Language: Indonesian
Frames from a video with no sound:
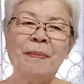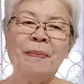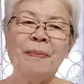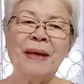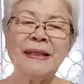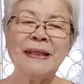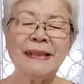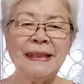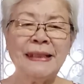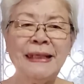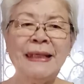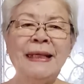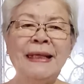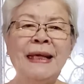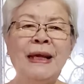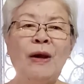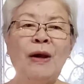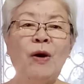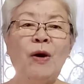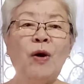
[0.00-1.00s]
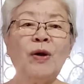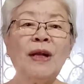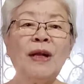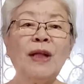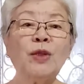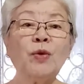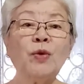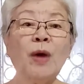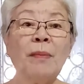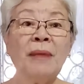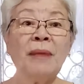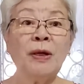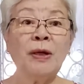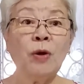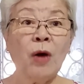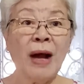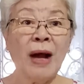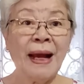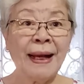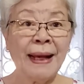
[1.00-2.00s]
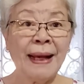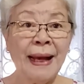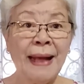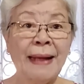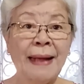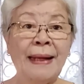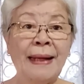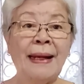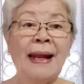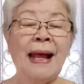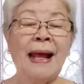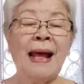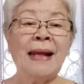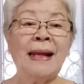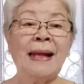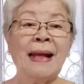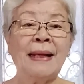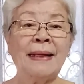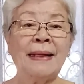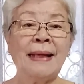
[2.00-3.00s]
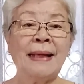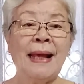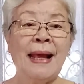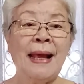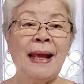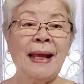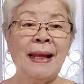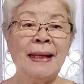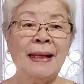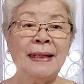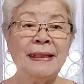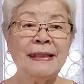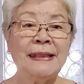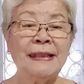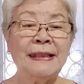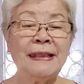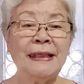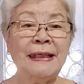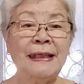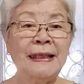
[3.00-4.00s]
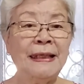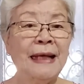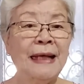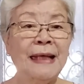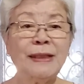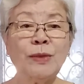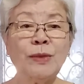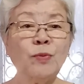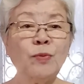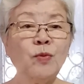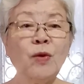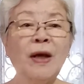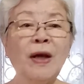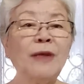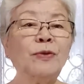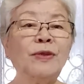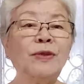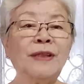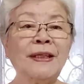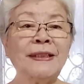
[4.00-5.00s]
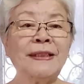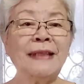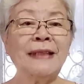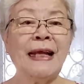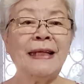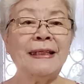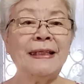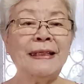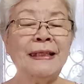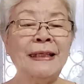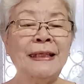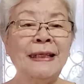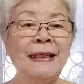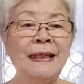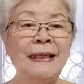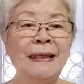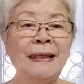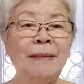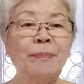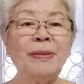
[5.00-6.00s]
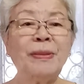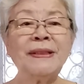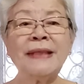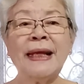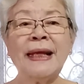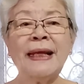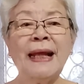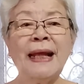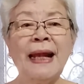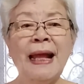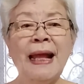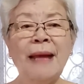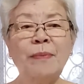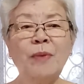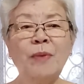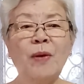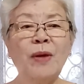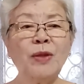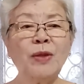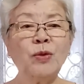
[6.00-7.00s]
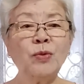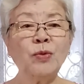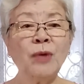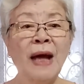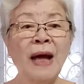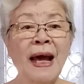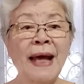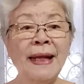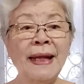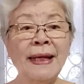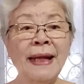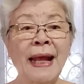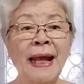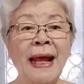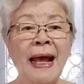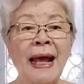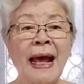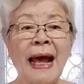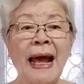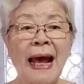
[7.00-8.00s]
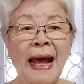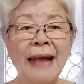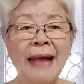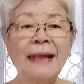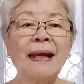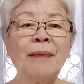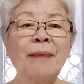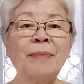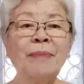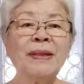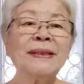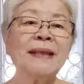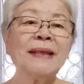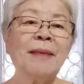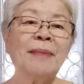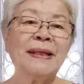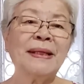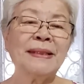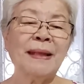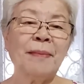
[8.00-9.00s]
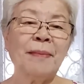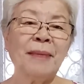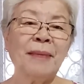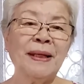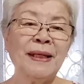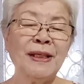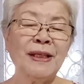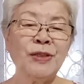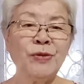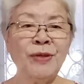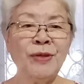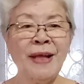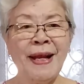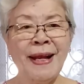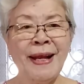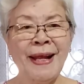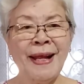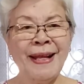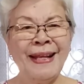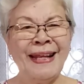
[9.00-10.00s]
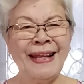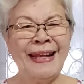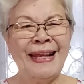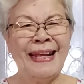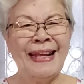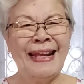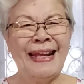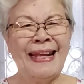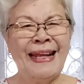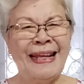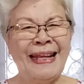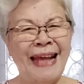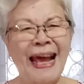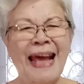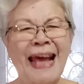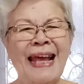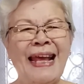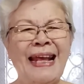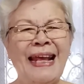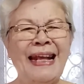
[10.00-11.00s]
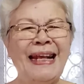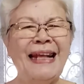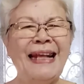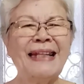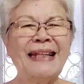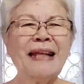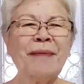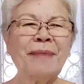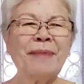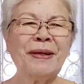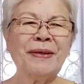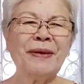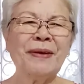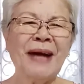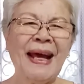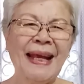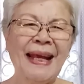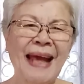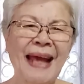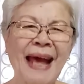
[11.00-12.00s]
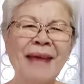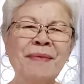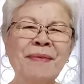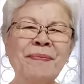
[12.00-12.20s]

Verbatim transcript: Pasti orang tua mendoakan anaknya, sehingga semua itu terjadi. Percayalah bahwa Tuhan ada bersama-sama dengan saudara. Ya, kita berdoa ya.